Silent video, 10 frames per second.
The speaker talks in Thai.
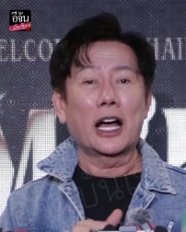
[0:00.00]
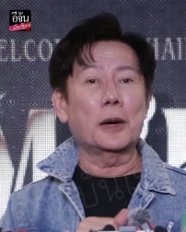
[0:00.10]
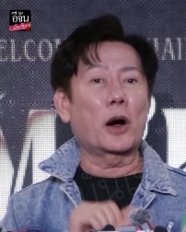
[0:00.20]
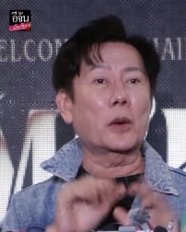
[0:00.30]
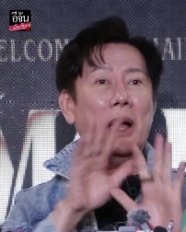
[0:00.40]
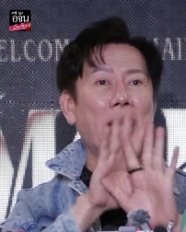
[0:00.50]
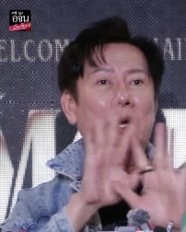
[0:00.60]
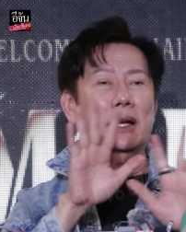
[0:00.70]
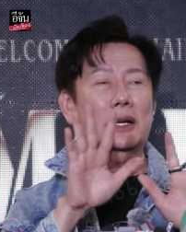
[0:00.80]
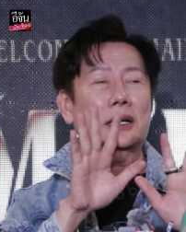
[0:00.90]
เขาบอกว่า
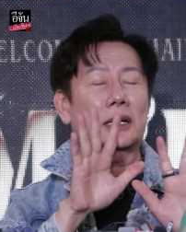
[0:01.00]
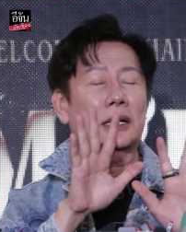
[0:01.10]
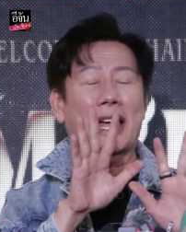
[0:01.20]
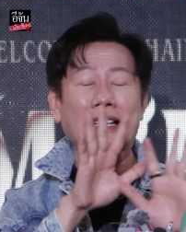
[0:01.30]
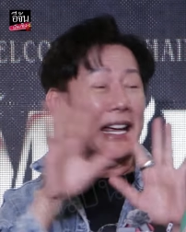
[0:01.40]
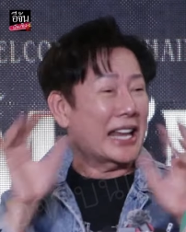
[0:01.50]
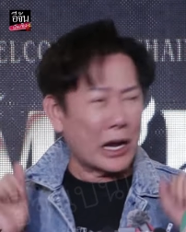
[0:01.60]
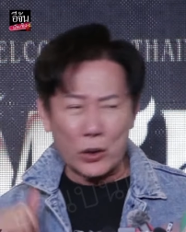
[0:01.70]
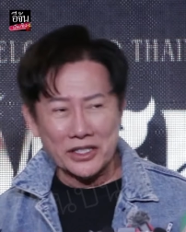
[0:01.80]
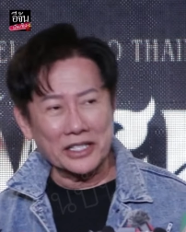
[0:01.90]
งานกาล่า
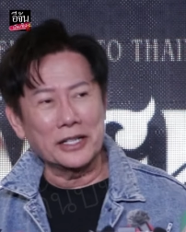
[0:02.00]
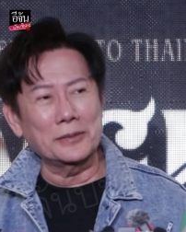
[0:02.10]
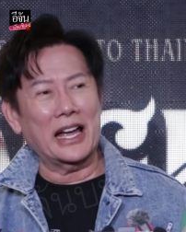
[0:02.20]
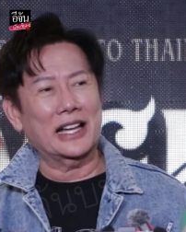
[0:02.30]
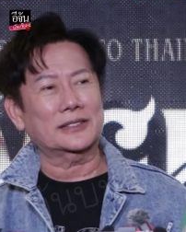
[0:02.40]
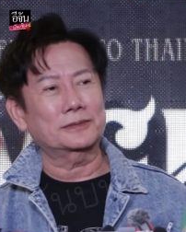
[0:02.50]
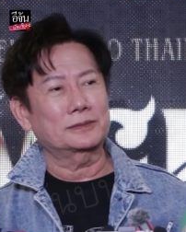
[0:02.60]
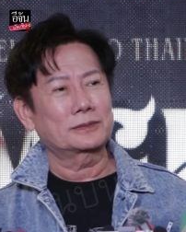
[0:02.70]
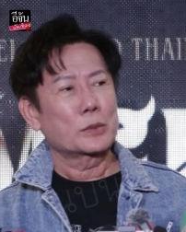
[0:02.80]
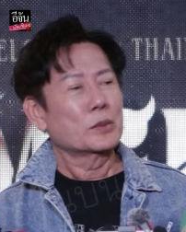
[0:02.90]
คนจะเยอะมาก
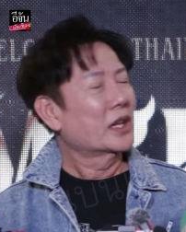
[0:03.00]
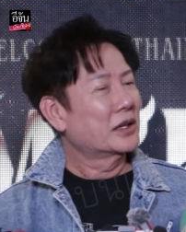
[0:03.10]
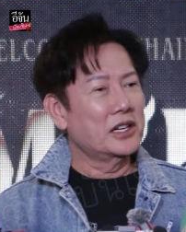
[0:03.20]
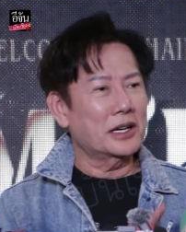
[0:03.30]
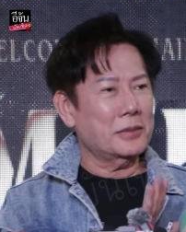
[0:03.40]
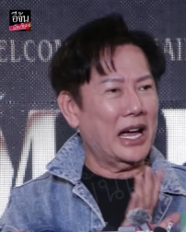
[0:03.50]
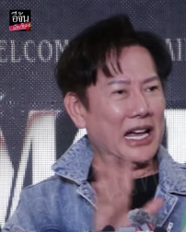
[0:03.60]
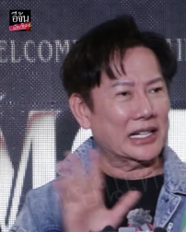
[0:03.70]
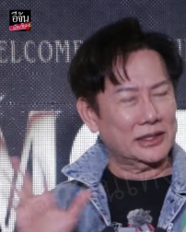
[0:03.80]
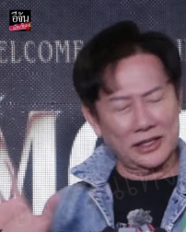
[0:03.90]
เยอะมา
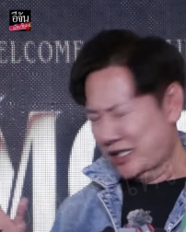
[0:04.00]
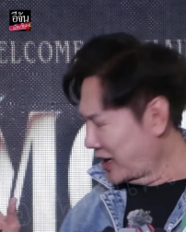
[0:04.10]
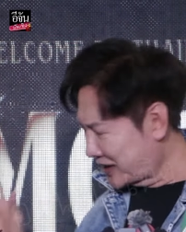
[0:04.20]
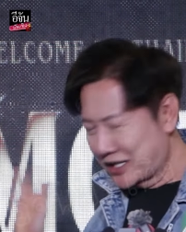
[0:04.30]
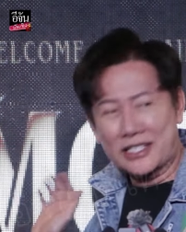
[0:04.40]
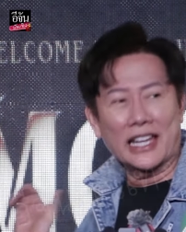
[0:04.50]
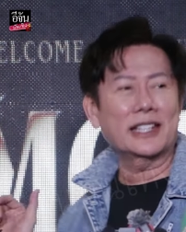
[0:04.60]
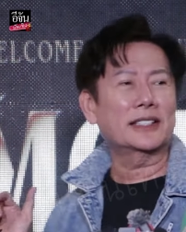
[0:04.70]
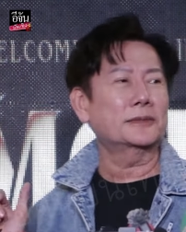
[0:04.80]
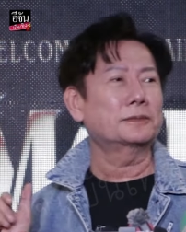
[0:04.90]
กเยอะจริ
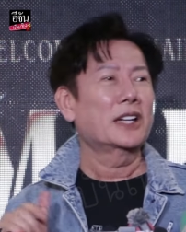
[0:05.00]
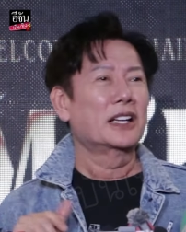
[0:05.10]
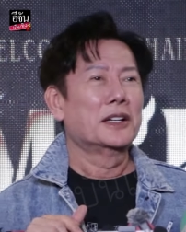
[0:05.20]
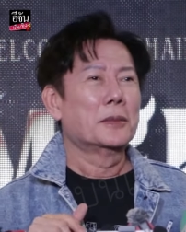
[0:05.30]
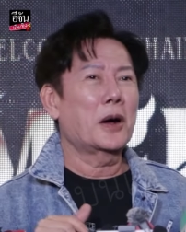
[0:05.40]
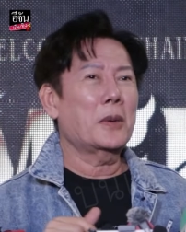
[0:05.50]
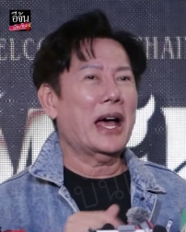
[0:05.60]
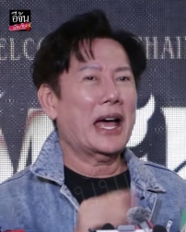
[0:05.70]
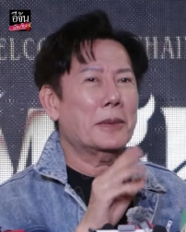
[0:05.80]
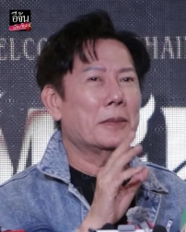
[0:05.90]
งๆเพราะ
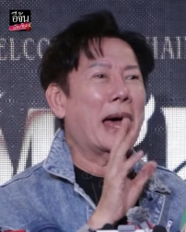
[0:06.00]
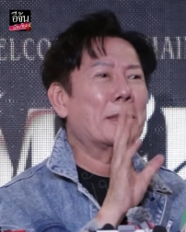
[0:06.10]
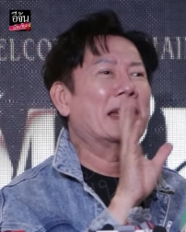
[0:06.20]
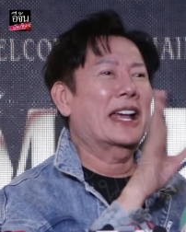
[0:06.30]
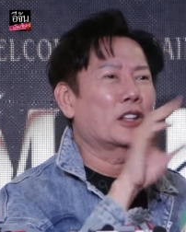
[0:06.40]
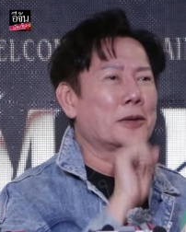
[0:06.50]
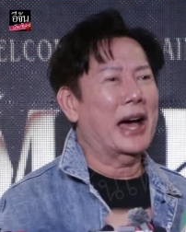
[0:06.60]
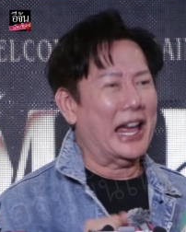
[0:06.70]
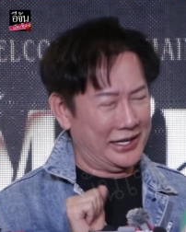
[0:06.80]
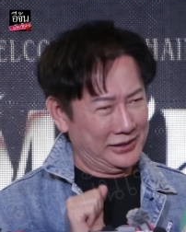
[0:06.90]
ว่ามาไม่ทันตอน
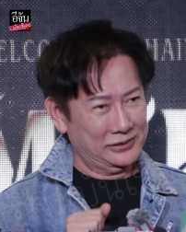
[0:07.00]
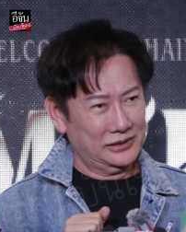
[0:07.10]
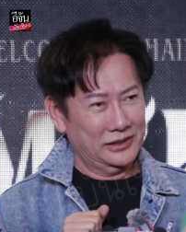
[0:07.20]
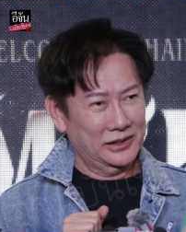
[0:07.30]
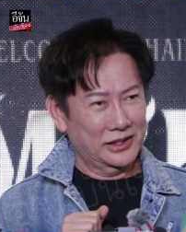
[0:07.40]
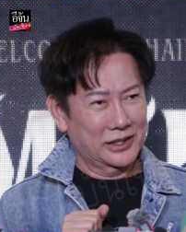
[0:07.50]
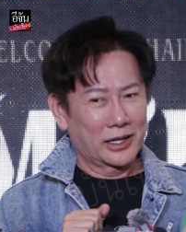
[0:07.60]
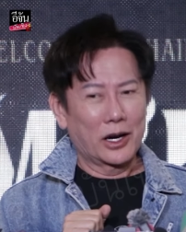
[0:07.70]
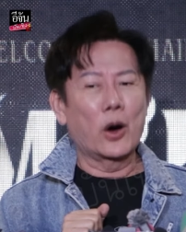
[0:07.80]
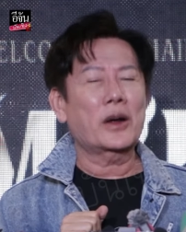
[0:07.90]
บ่าย
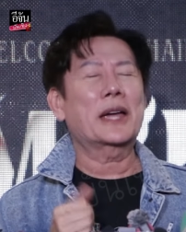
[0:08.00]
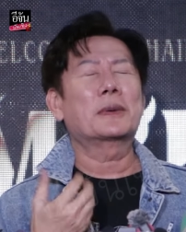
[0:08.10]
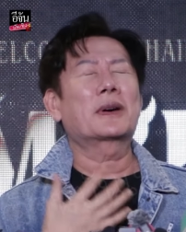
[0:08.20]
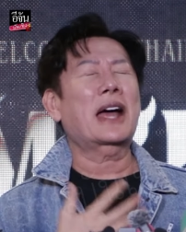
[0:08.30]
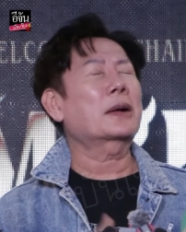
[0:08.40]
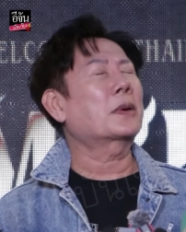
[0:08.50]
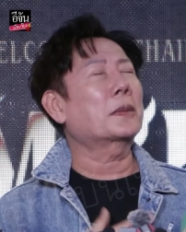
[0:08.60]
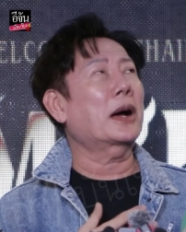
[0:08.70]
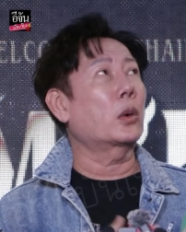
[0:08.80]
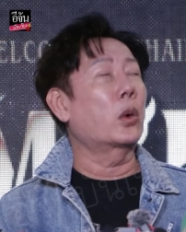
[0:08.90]
โอเคผมคาดหวั
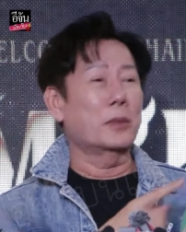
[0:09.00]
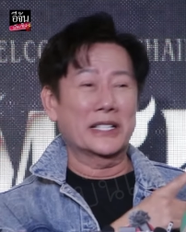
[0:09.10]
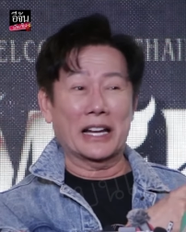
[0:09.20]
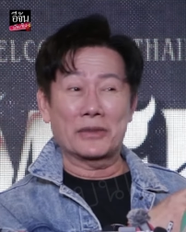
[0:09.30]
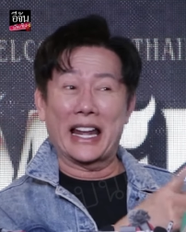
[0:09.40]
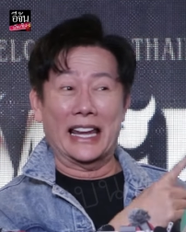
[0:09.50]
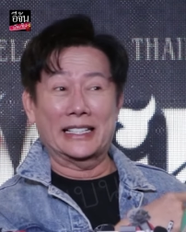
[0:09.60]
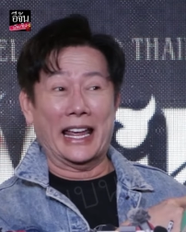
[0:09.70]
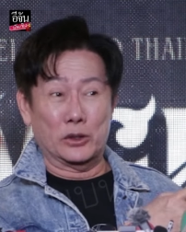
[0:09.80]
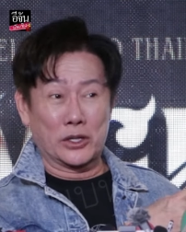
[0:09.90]
งว่าโอ้โหมันจัดไว้หลาย
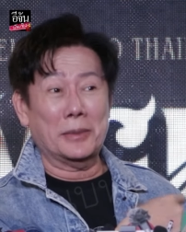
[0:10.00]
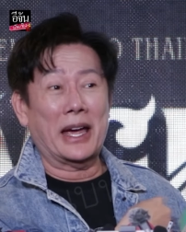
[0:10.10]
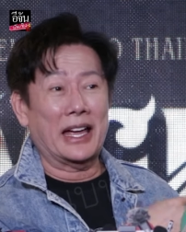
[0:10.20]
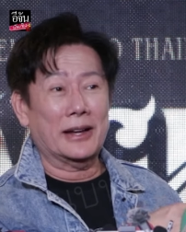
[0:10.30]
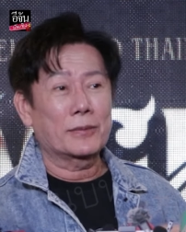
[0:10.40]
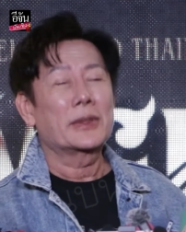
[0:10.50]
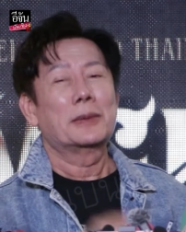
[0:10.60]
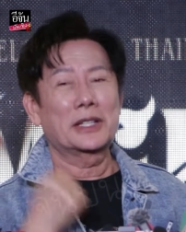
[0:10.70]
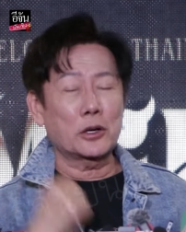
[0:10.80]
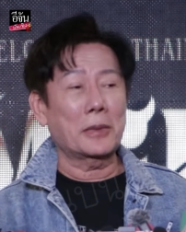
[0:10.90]
แถวใช่ไหมฮะ
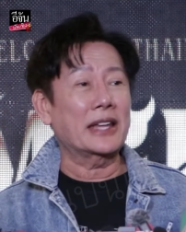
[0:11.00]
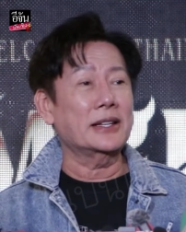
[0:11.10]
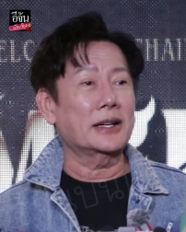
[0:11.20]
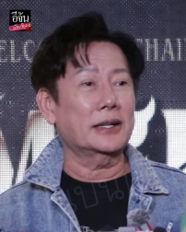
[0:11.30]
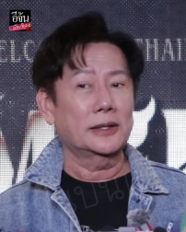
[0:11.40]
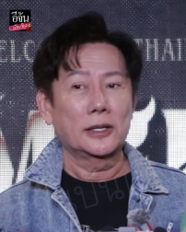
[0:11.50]
มันต้องมาเยอะ